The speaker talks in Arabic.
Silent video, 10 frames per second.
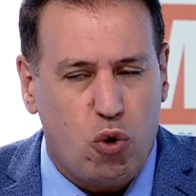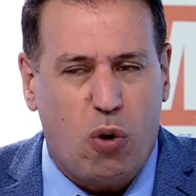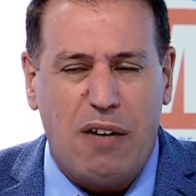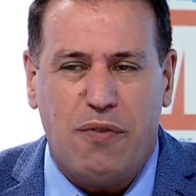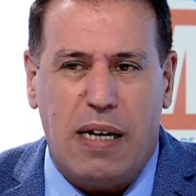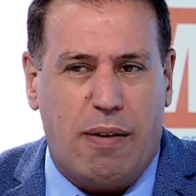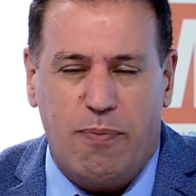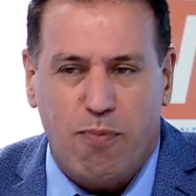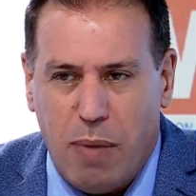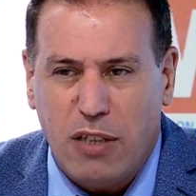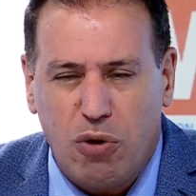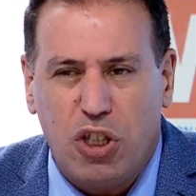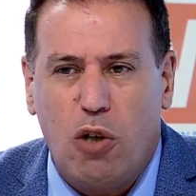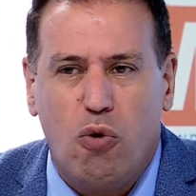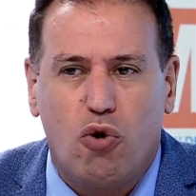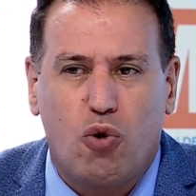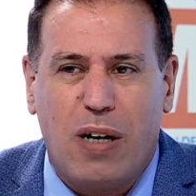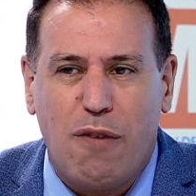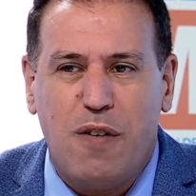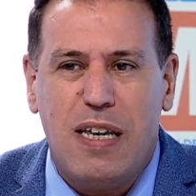الجغرافيا ما تشكله
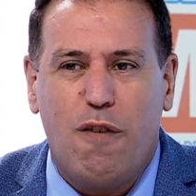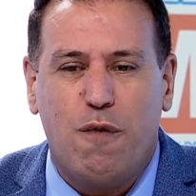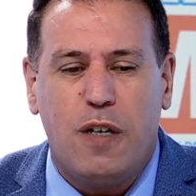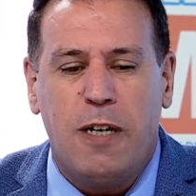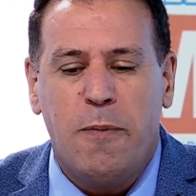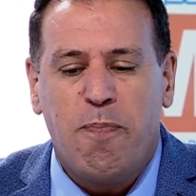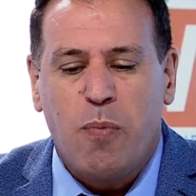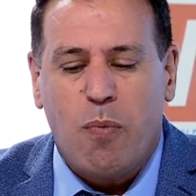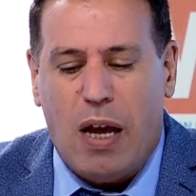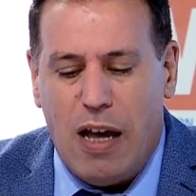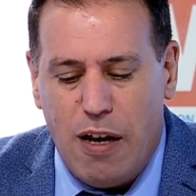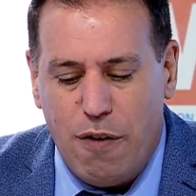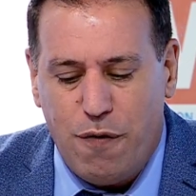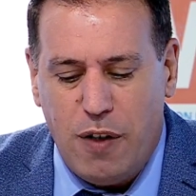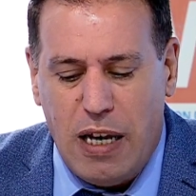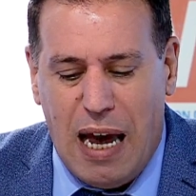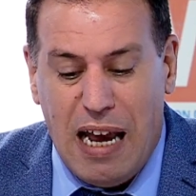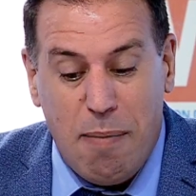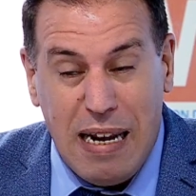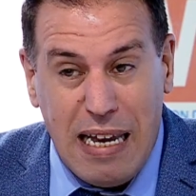الجغرافيا في آه، في
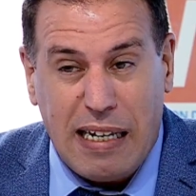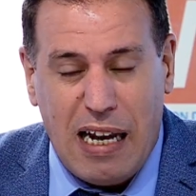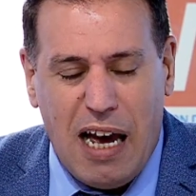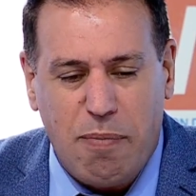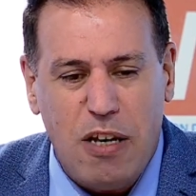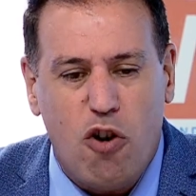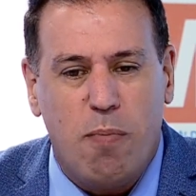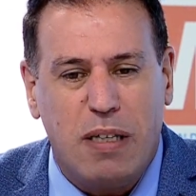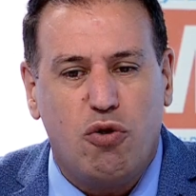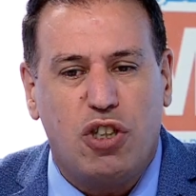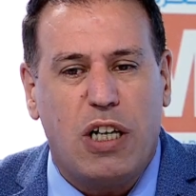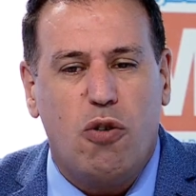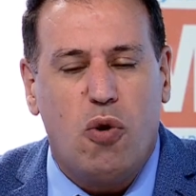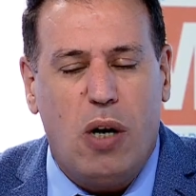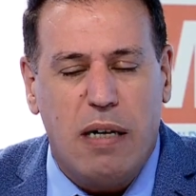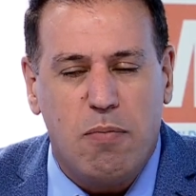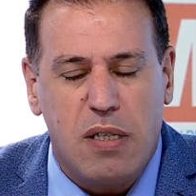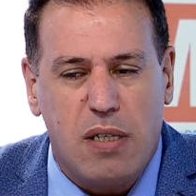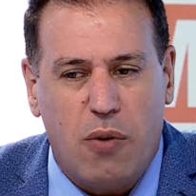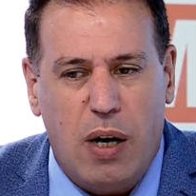العمليات الحربيه وما تشكله على
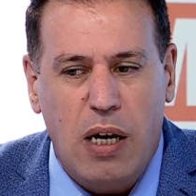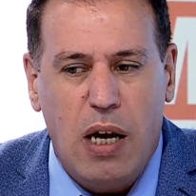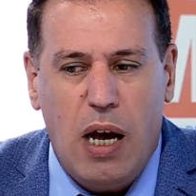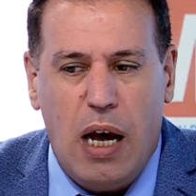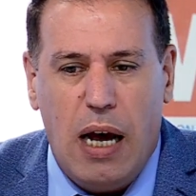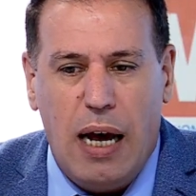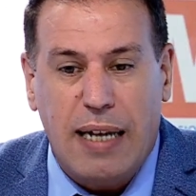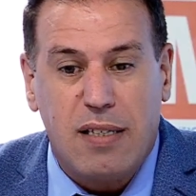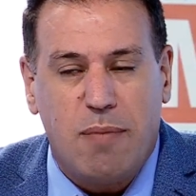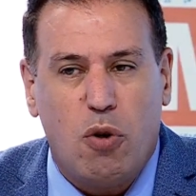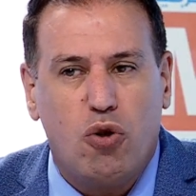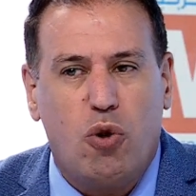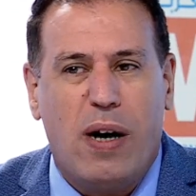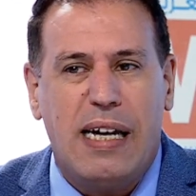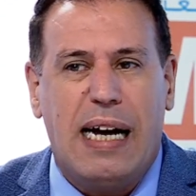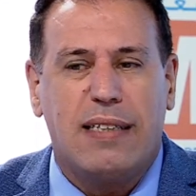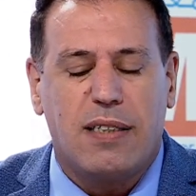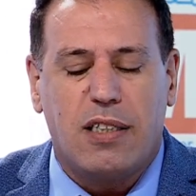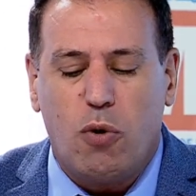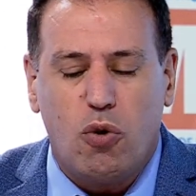المستوى آه، التموضع واعاده
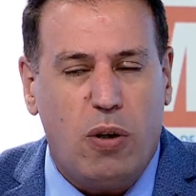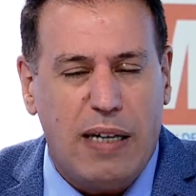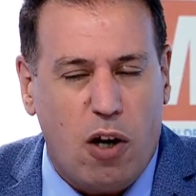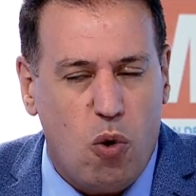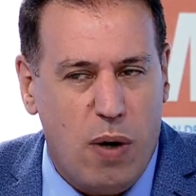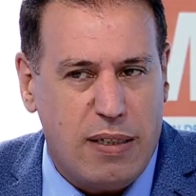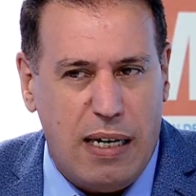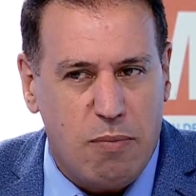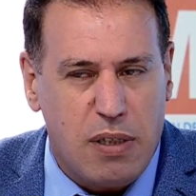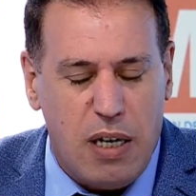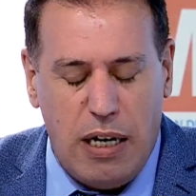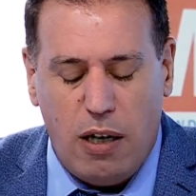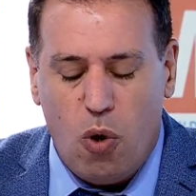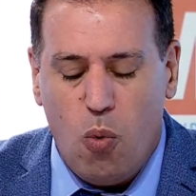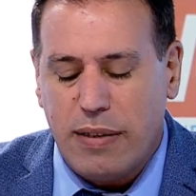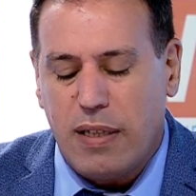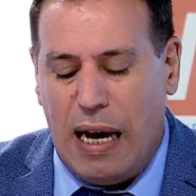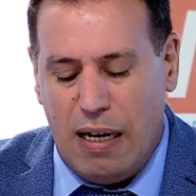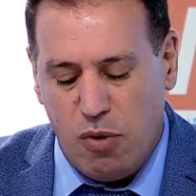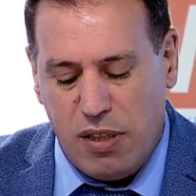التموضع للقوات على للقوات
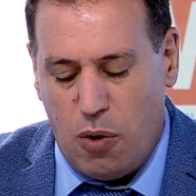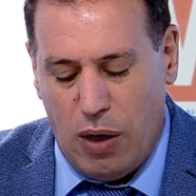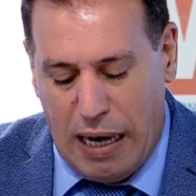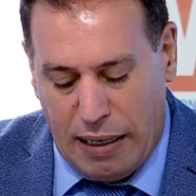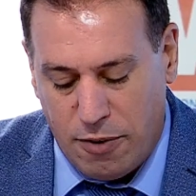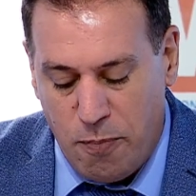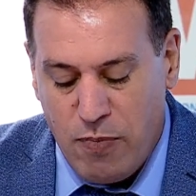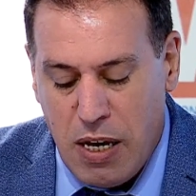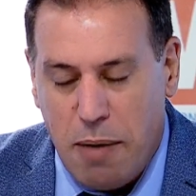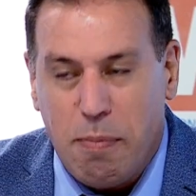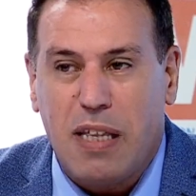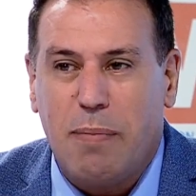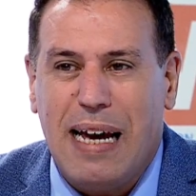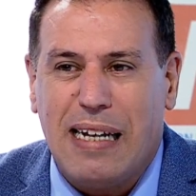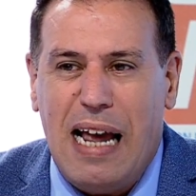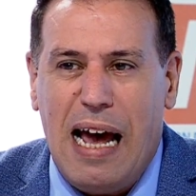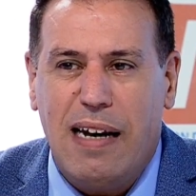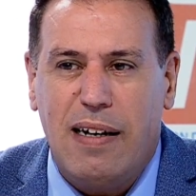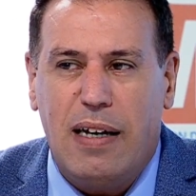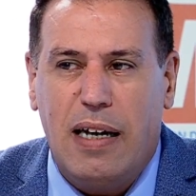على مستوى الارض. بطبيعه
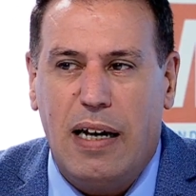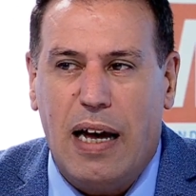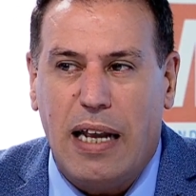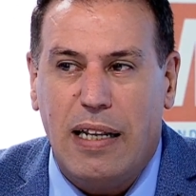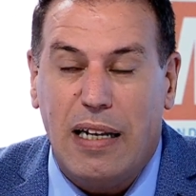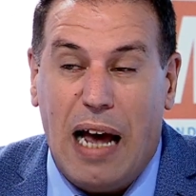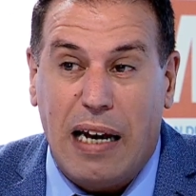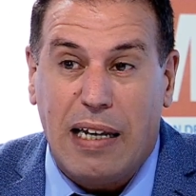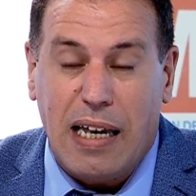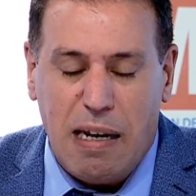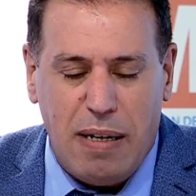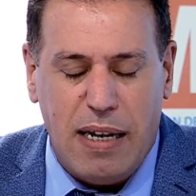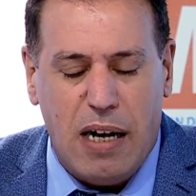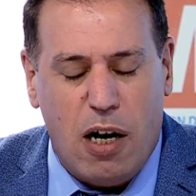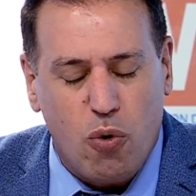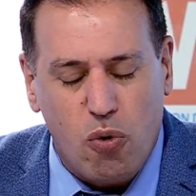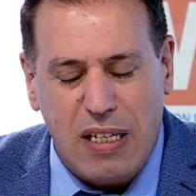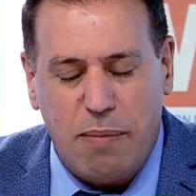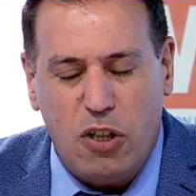الحال آه، الكريملين او روسيا